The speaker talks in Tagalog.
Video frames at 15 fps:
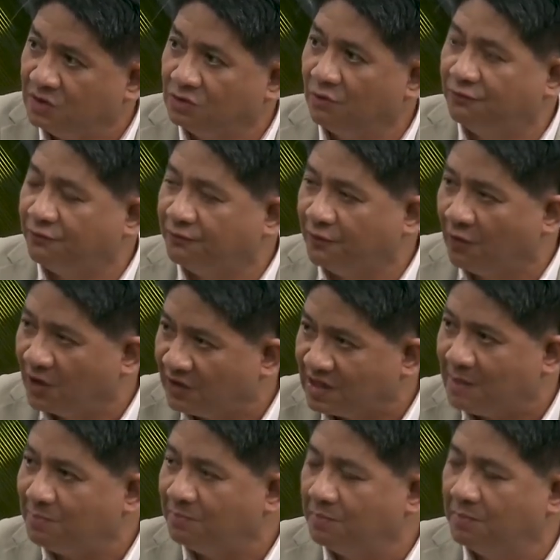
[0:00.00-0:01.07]
to
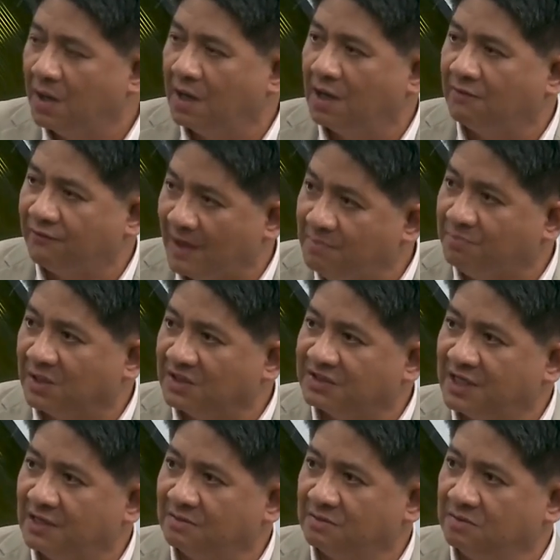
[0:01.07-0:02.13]
40 uh, ah,
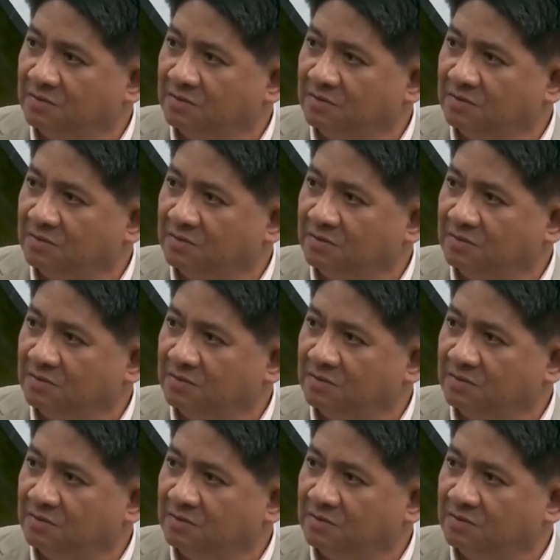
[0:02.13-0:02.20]
5%.